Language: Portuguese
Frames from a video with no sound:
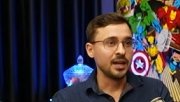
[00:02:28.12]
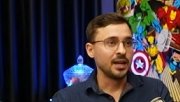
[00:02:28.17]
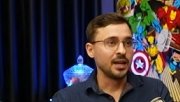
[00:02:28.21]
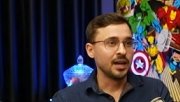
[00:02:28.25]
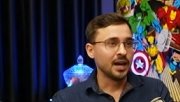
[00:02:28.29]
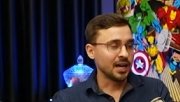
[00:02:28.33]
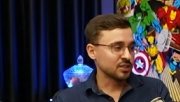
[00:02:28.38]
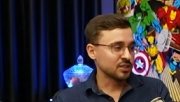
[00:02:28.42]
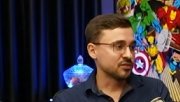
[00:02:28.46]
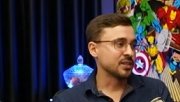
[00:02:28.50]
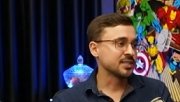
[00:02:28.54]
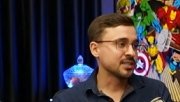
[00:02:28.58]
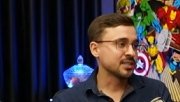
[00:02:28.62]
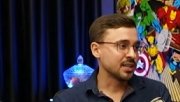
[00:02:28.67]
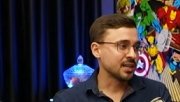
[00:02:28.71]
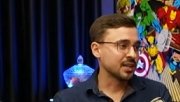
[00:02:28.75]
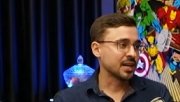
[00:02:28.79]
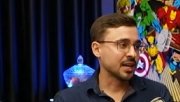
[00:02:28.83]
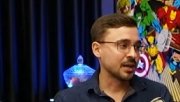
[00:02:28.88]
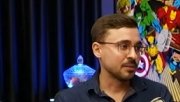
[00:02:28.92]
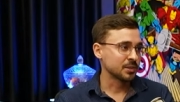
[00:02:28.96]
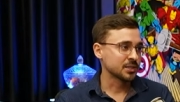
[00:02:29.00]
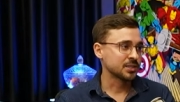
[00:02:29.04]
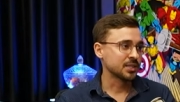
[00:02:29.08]
às vezes ela
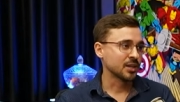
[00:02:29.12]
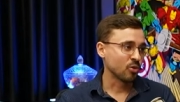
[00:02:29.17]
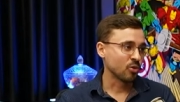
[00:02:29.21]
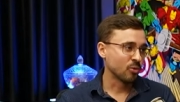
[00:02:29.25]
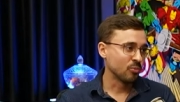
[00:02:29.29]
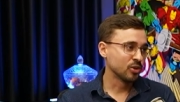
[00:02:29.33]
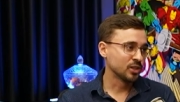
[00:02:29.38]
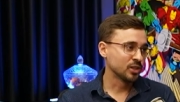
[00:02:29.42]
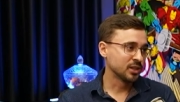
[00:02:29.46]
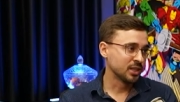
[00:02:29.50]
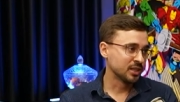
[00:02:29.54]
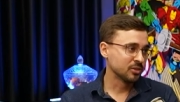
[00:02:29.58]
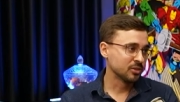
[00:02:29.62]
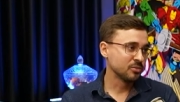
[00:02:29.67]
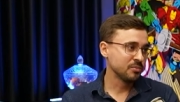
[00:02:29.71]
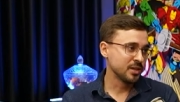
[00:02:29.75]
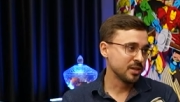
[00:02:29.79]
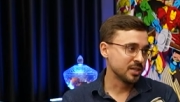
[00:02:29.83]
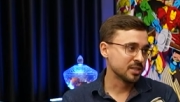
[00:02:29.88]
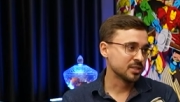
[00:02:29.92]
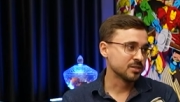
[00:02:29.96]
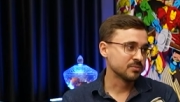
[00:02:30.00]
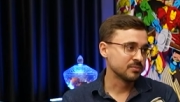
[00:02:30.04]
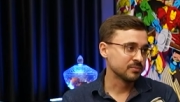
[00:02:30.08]
acaba se acomodando
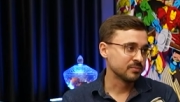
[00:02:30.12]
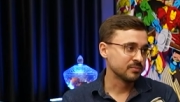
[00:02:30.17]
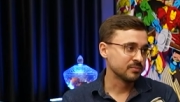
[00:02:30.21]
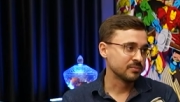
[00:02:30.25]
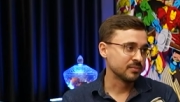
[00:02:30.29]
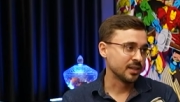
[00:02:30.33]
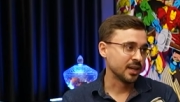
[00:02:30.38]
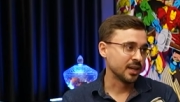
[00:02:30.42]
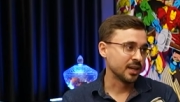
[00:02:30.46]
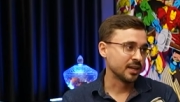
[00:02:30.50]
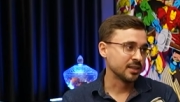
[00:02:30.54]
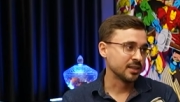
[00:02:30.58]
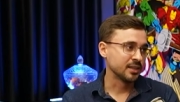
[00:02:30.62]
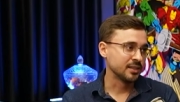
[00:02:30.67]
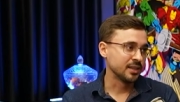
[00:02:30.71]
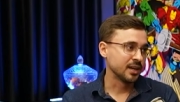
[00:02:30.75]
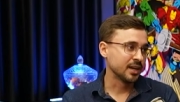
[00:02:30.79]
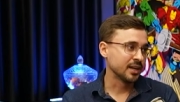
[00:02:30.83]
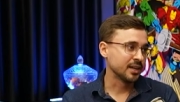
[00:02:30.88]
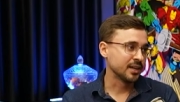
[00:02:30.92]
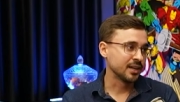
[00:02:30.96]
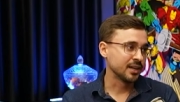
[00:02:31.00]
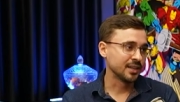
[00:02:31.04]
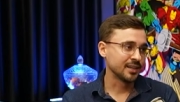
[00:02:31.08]
mesmo. Né? E
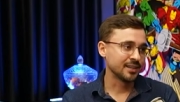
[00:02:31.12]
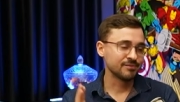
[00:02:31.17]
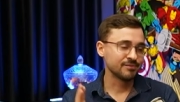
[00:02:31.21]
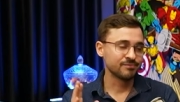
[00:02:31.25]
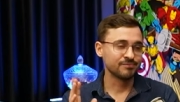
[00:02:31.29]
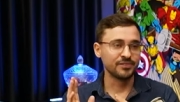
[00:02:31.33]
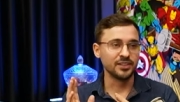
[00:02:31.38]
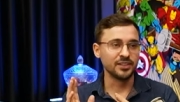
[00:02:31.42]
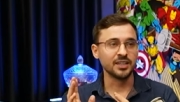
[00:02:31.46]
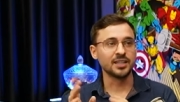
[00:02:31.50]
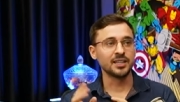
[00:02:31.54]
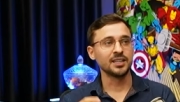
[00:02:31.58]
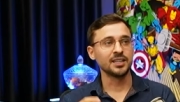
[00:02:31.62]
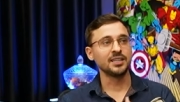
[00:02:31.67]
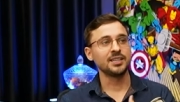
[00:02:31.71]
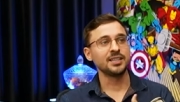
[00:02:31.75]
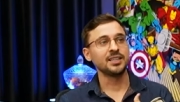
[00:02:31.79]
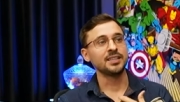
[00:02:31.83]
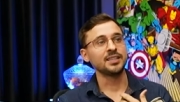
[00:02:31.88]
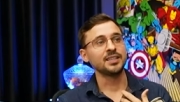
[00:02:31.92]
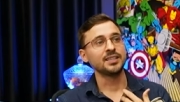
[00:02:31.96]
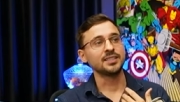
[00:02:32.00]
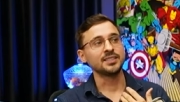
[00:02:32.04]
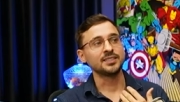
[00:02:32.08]
aí ela fica
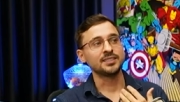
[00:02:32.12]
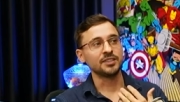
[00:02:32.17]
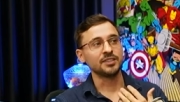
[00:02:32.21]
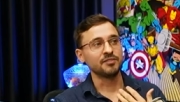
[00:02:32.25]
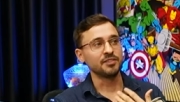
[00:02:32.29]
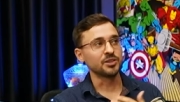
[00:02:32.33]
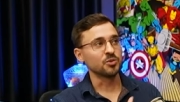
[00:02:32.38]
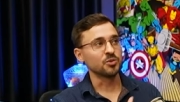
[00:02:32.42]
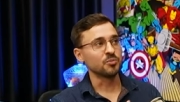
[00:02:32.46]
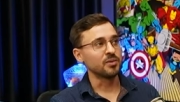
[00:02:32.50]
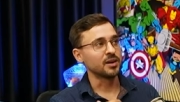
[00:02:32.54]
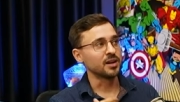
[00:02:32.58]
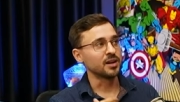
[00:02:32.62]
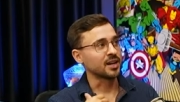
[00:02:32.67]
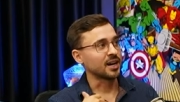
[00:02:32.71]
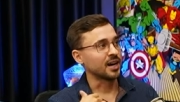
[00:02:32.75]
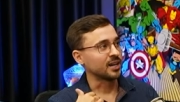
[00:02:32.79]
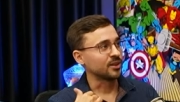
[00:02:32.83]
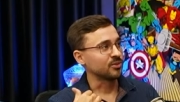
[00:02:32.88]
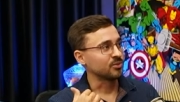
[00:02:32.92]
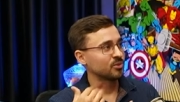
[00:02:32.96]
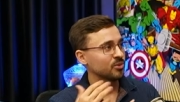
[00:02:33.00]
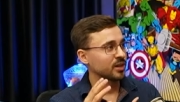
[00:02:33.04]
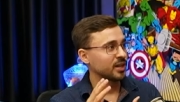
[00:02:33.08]
ali, você vê que o
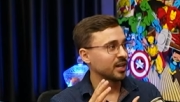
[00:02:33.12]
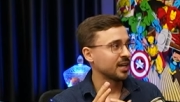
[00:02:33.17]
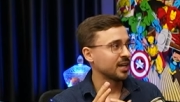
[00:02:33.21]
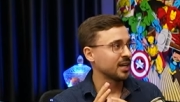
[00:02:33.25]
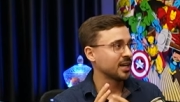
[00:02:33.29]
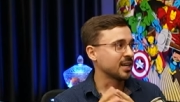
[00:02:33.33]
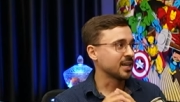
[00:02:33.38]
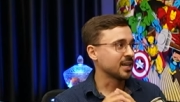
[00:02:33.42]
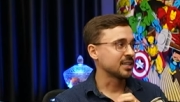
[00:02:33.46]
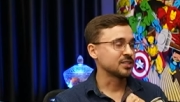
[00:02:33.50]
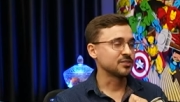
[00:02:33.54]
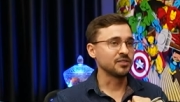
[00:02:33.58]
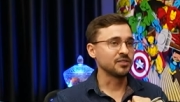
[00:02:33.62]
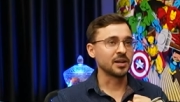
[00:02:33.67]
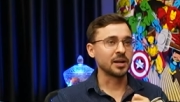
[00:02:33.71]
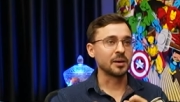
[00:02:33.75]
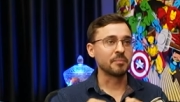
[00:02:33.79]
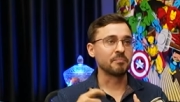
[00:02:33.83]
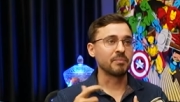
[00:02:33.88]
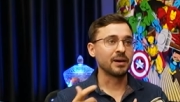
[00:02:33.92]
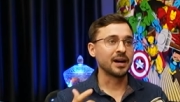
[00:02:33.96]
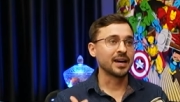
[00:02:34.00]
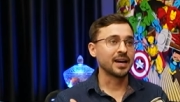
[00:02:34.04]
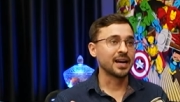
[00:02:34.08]
bancário não cresce, fica
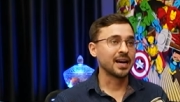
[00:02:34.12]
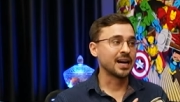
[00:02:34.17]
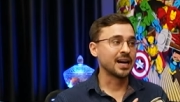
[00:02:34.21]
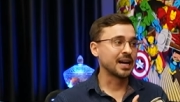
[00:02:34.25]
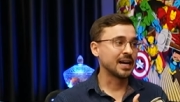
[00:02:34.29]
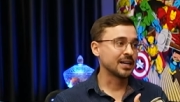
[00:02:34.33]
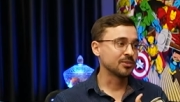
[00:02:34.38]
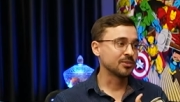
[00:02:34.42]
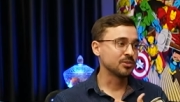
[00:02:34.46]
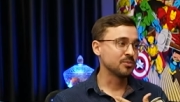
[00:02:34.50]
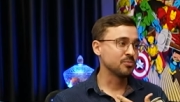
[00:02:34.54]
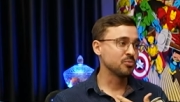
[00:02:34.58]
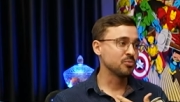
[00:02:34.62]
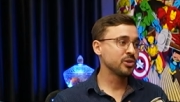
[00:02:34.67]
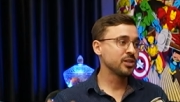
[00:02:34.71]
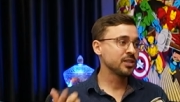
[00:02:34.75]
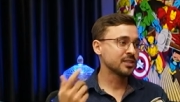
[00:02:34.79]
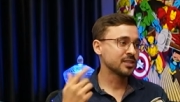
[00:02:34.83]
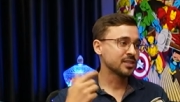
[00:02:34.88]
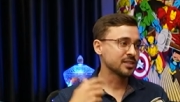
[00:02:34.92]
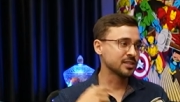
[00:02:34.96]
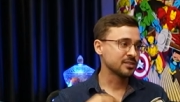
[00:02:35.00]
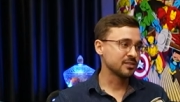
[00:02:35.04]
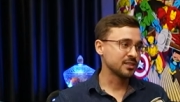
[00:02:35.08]
parado. E
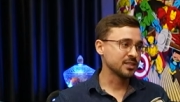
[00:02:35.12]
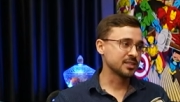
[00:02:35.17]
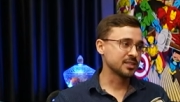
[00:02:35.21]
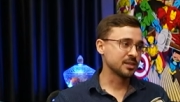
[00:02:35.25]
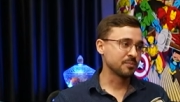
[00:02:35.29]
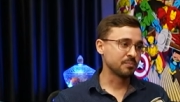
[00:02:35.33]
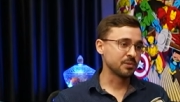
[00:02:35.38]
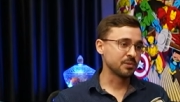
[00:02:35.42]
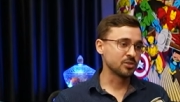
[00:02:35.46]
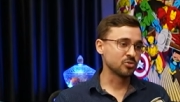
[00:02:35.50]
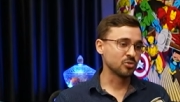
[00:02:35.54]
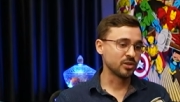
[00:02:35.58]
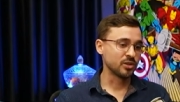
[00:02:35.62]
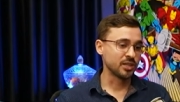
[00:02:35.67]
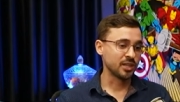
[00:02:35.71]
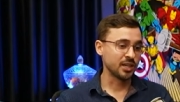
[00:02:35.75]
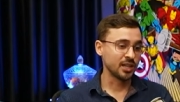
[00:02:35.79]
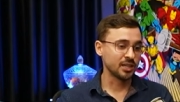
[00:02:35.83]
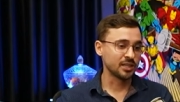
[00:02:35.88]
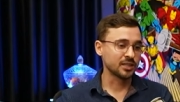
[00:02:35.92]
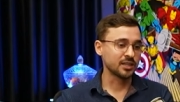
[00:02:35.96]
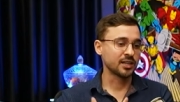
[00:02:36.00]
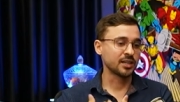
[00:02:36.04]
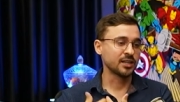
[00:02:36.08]
muitas vezes a pessoa que
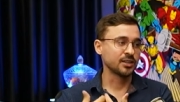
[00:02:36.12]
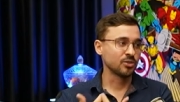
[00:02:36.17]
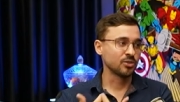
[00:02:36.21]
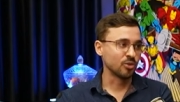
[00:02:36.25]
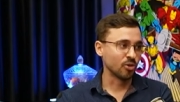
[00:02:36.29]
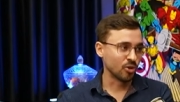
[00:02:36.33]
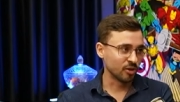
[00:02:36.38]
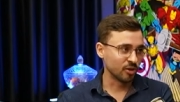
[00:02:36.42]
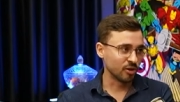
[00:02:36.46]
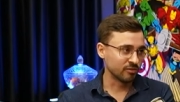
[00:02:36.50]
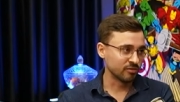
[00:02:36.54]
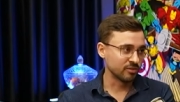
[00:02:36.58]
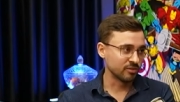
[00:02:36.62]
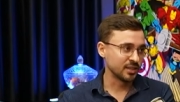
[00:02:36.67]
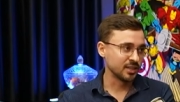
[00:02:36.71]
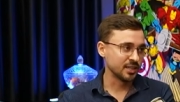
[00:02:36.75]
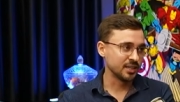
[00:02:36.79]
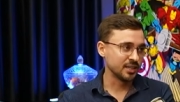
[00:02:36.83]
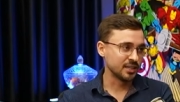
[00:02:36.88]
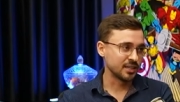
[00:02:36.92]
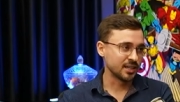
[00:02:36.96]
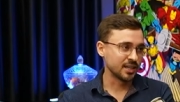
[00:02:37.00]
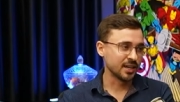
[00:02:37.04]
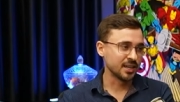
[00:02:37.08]
entra nova
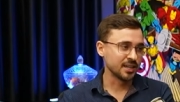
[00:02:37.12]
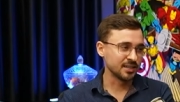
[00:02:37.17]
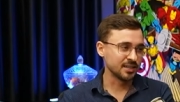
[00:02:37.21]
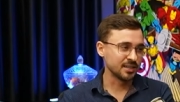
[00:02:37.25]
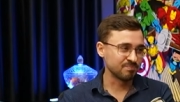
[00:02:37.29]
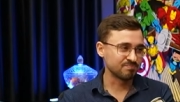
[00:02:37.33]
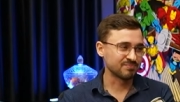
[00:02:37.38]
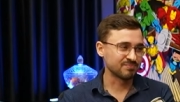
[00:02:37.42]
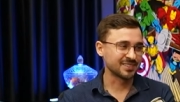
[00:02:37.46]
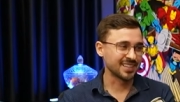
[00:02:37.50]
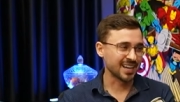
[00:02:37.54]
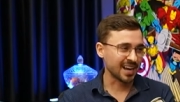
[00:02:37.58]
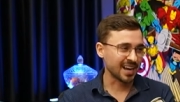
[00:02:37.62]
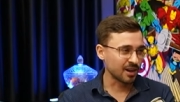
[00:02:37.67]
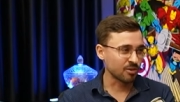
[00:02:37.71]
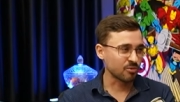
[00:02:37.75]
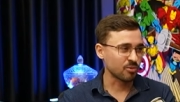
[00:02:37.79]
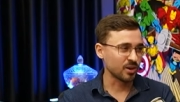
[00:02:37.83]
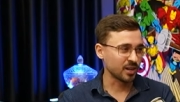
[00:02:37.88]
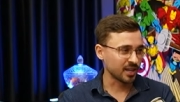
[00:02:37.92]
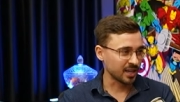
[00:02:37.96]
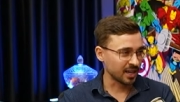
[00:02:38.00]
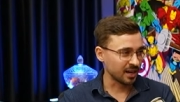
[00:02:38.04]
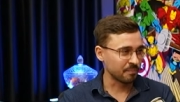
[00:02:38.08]
e que aí tá com
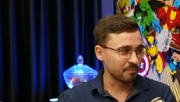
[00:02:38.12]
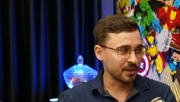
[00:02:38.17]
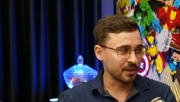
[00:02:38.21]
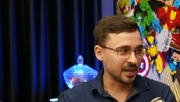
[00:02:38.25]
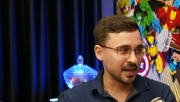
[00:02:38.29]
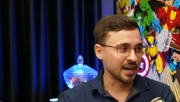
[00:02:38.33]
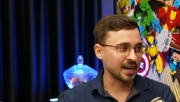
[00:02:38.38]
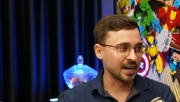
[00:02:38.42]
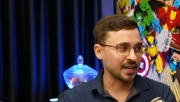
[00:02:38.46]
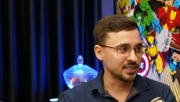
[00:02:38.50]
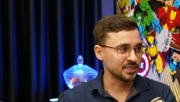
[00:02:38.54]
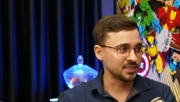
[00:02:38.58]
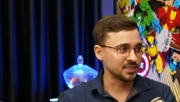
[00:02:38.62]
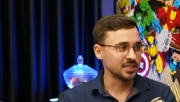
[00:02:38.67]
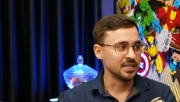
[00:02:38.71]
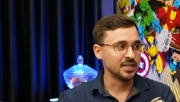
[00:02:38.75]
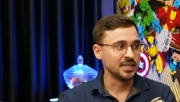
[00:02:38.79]
aquela pegada de